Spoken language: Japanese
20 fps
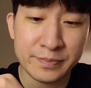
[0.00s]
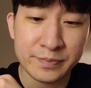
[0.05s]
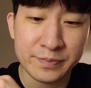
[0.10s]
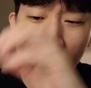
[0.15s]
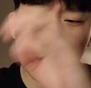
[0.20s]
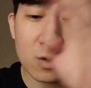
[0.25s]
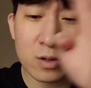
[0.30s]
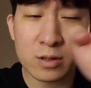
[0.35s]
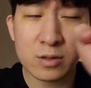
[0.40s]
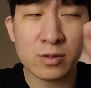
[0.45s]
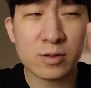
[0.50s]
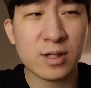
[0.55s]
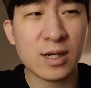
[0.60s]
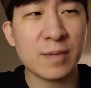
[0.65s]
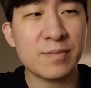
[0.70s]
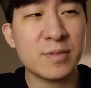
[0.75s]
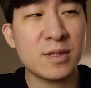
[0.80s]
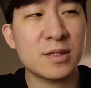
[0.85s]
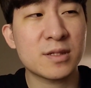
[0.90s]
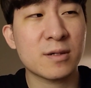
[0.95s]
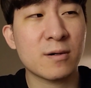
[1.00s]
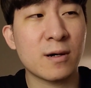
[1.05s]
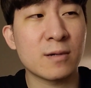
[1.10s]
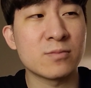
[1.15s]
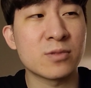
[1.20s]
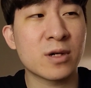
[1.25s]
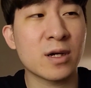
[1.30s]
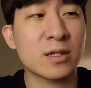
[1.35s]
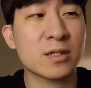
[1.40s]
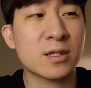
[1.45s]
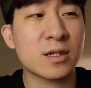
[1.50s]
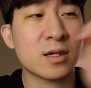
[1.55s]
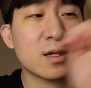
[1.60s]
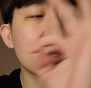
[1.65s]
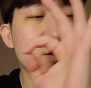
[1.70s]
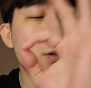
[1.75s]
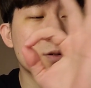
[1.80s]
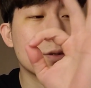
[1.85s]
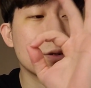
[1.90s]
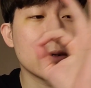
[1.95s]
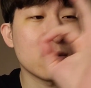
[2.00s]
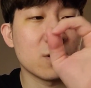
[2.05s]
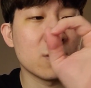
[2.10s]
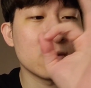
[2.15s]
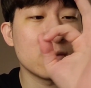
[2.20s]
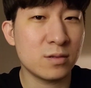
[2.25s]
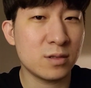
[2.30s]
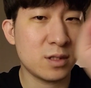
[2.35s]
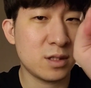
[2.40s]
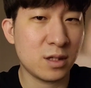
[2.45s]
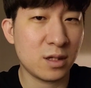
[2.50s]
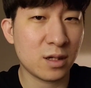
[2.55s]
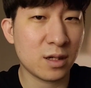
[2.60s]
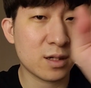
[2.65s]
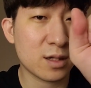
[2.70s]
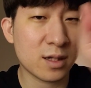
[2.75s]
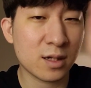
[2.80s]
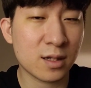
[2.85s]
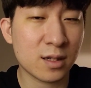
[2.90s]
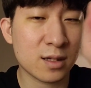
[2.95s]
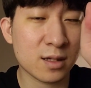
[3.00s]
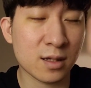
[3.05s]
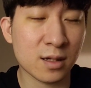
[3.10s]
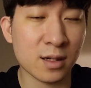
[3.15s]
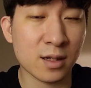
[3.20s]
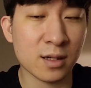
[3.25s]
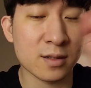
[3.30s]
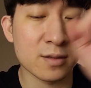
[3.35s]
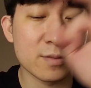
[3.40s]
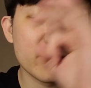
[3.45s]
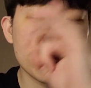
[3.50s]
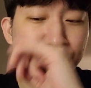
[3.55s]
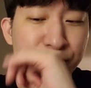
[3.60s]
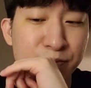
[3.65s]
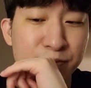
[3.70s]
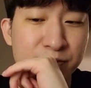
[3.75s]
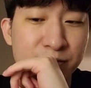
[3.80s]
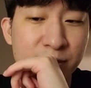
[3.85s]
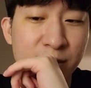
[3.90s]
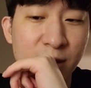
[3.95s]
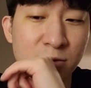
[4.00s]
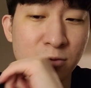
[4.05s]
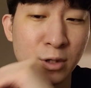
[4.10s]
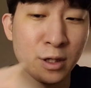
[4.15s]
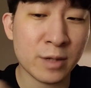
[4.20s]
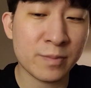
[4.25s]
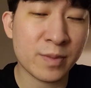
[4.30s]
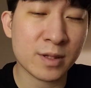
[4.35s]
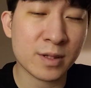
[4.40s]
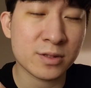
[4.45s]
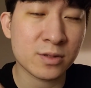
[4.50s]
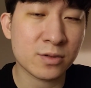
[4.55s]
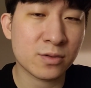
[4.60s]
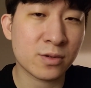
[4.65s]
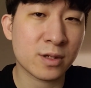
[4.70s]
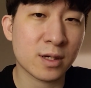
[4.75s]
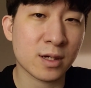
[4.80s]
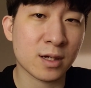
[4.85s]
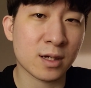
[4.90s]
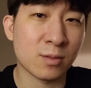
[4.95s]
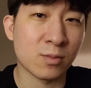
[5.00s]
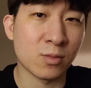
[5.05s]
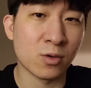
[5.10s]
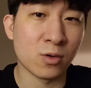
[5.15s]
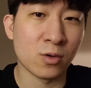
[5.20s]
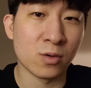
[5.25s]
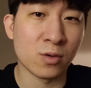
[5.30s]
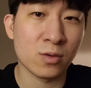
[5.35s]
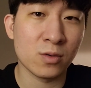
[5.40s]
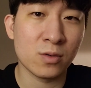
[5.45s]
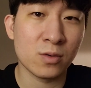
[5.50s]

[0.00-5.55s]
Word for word: 俺とキャプテンさんは昔からちょっと知り合い関係であの エーペックス の時からもう